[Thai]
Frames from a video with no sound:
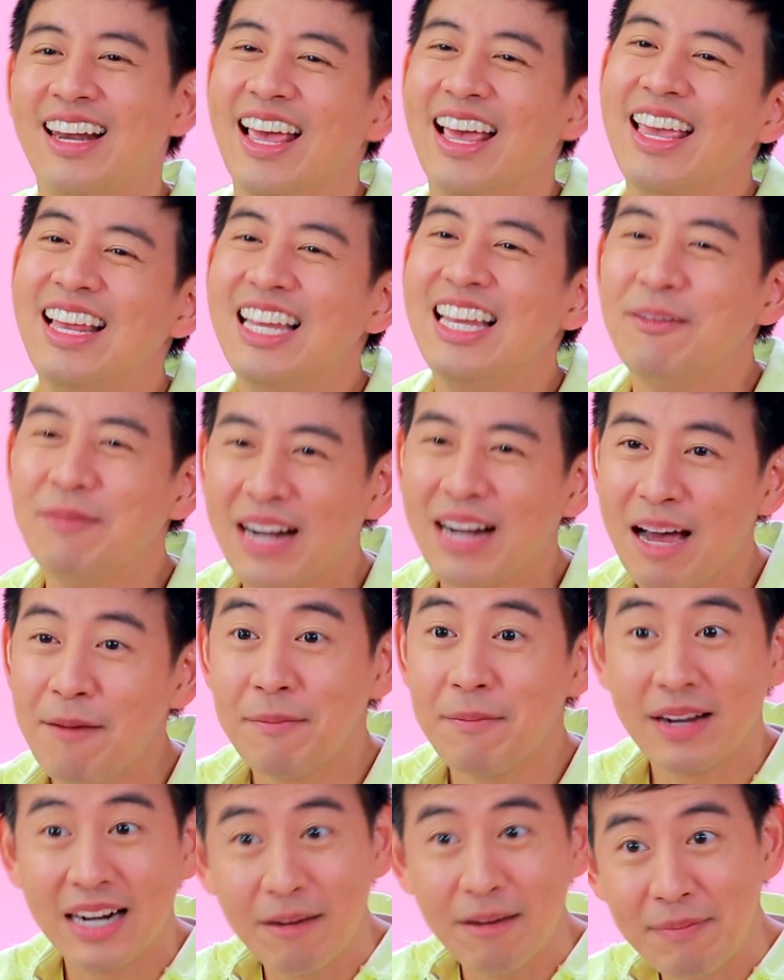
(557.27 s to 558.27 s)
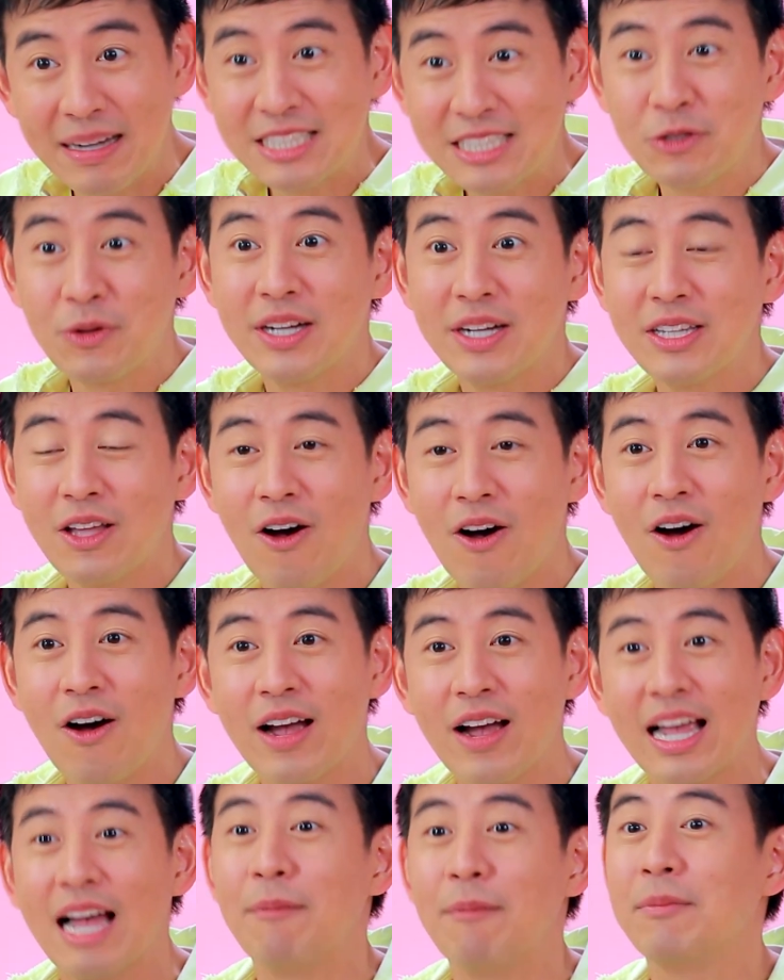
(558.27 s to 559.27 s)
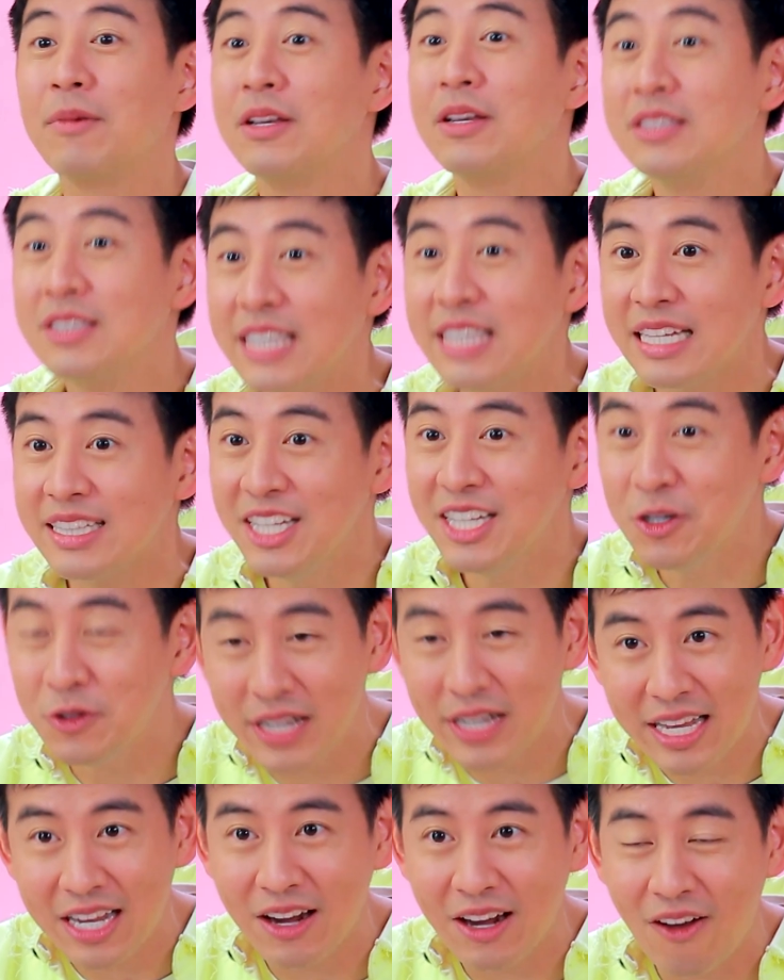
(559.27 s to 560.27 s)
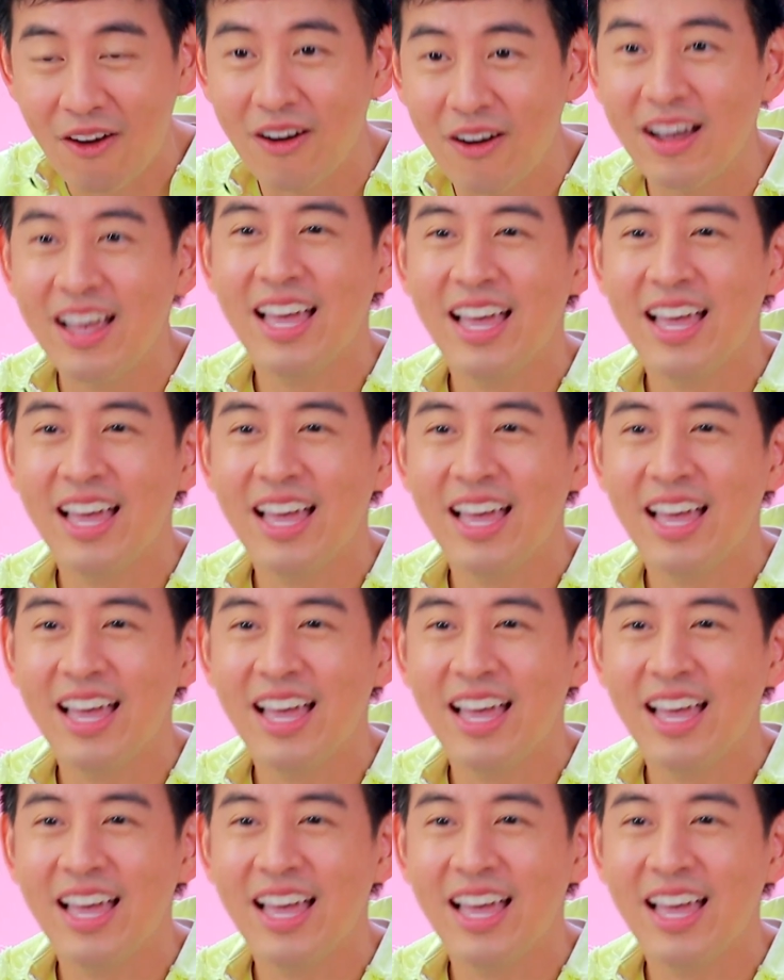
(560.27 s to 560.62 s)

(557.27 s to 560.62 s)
และอย่าลืมครับ กลับมาสนุกกันต่อกับสิ่งที่อยู่ในกล่อง